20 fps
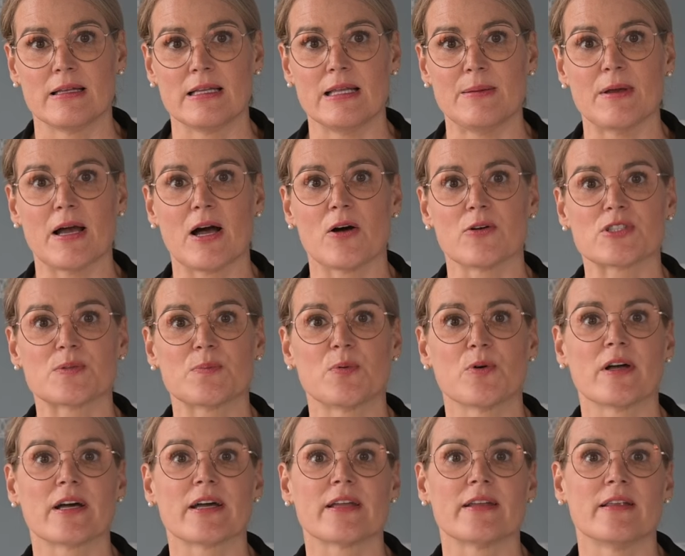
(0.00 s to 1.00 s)
Liebe
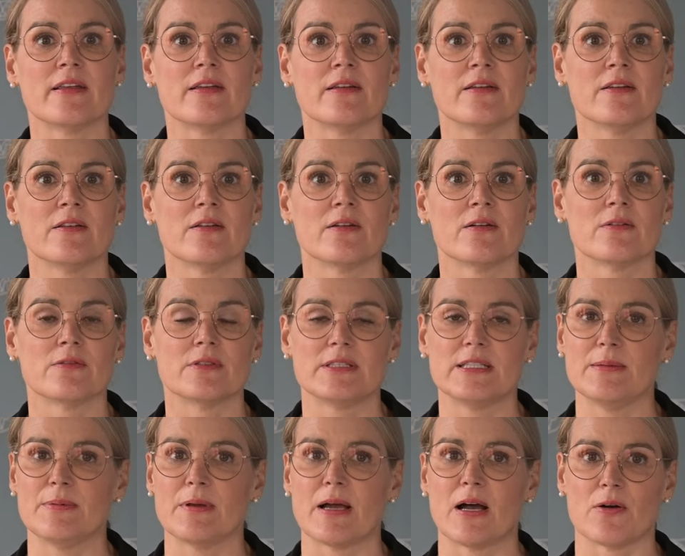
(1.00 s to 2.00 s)
Augsburgerinnen und
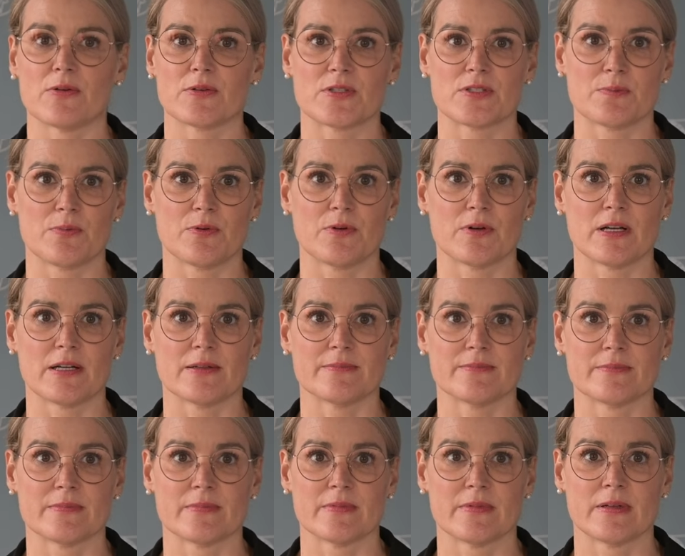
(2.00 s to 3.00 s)
liebe Augsburger,
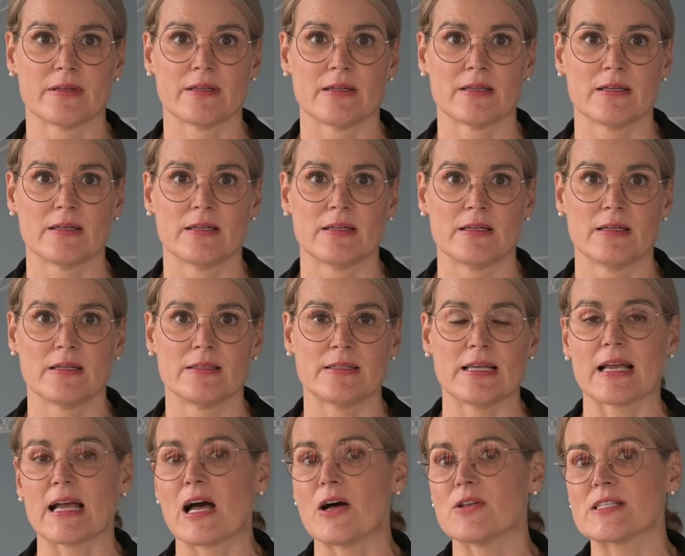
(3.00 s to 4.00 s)

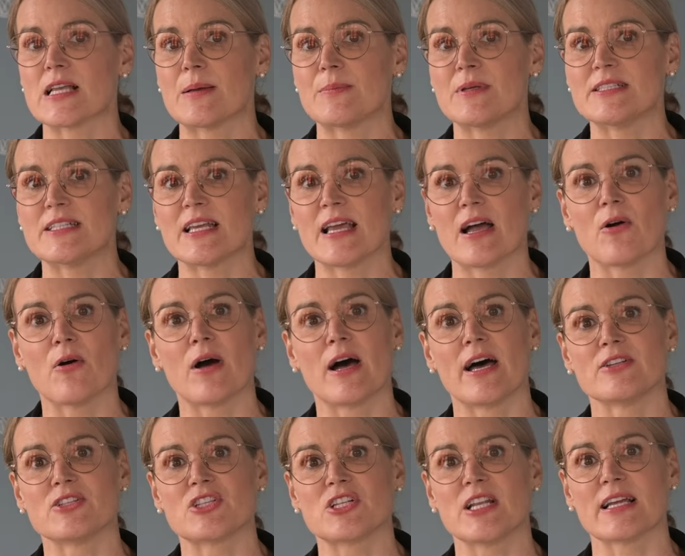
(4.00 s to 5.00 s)
der grausame
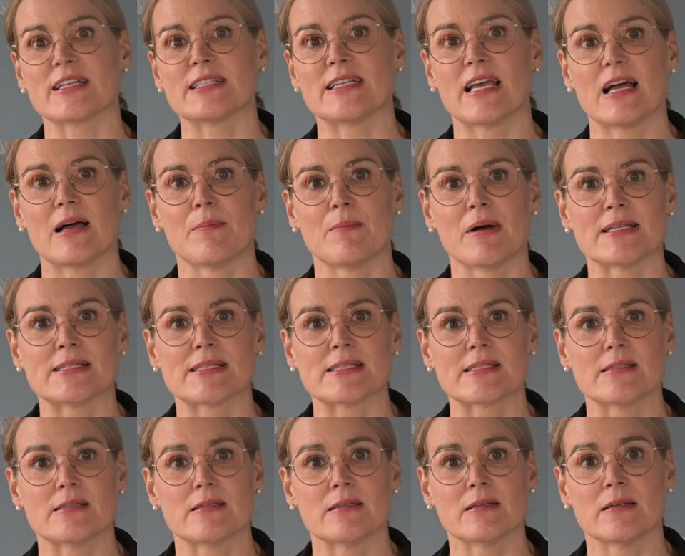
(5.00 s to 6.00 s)
Terroranschlag der
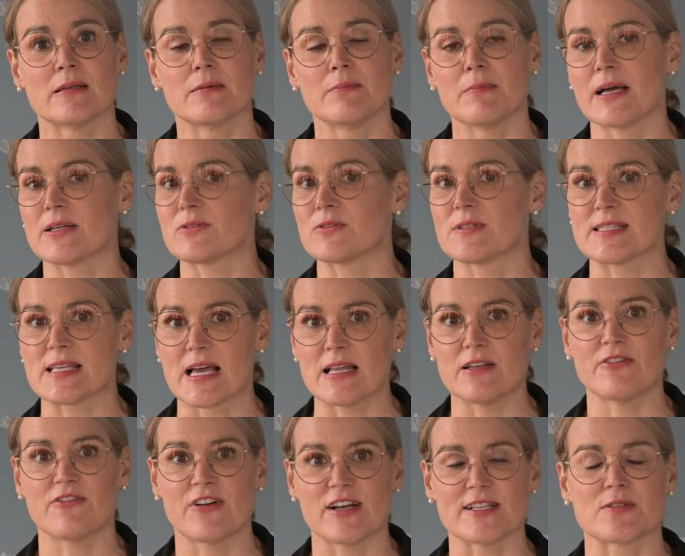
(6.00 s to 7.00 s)
Hamas macht uns
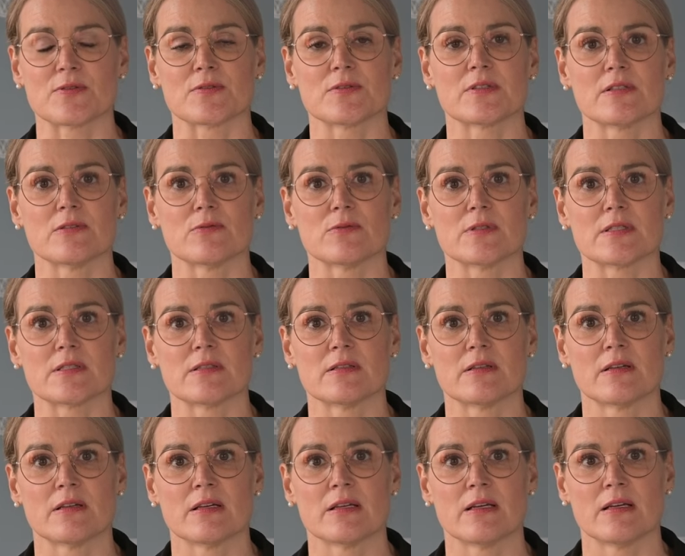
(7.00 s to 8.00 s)
alle fassungslos.
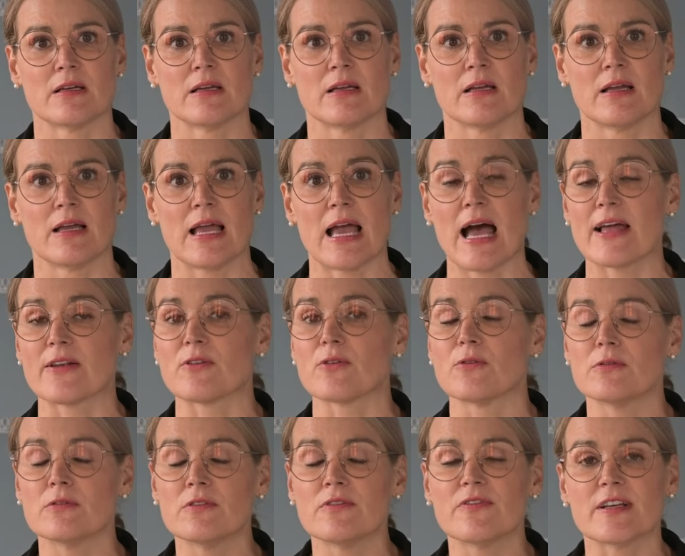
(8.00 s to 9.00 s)
Er
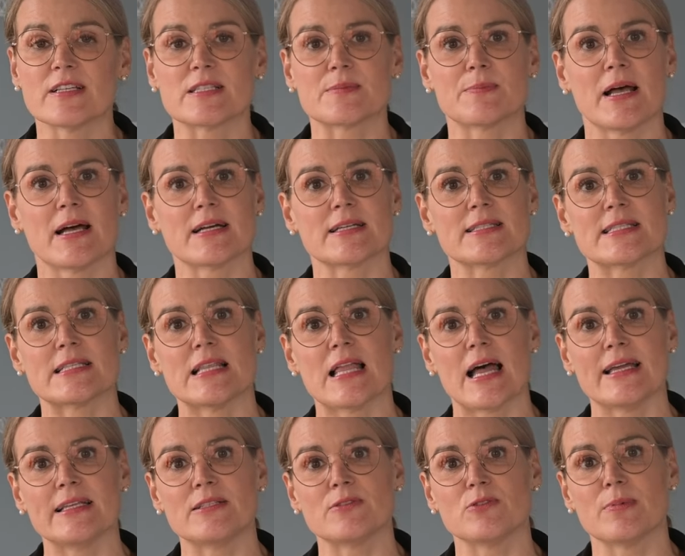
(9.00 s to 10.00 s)
hat unfassbares
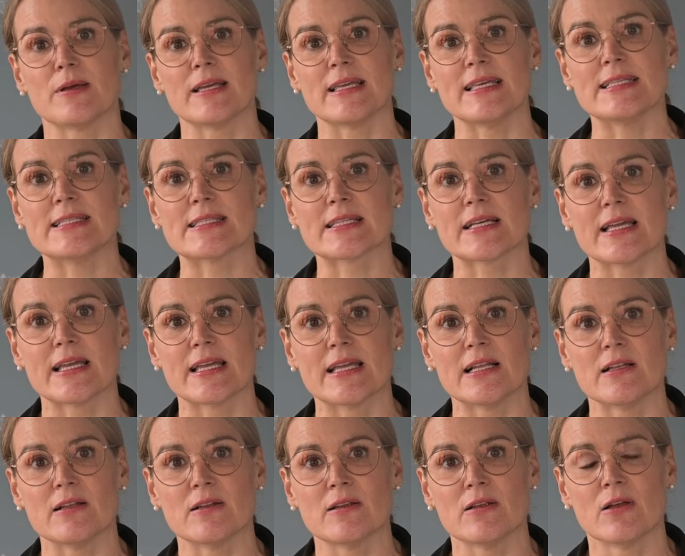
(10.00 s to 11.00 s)
Leid über
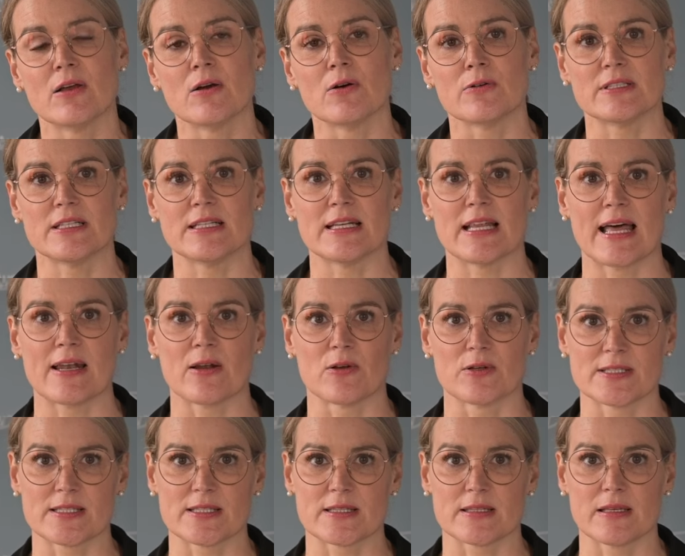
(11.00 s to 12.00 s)
Israel und den Nahen
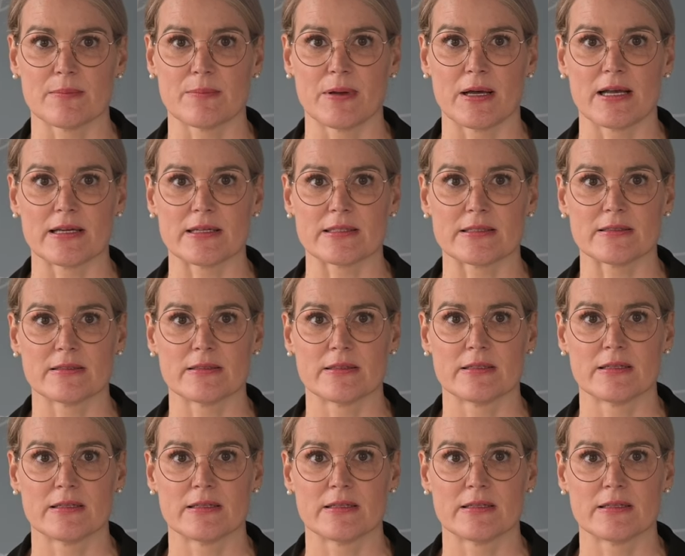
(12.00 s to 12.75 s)
Osten gebracht.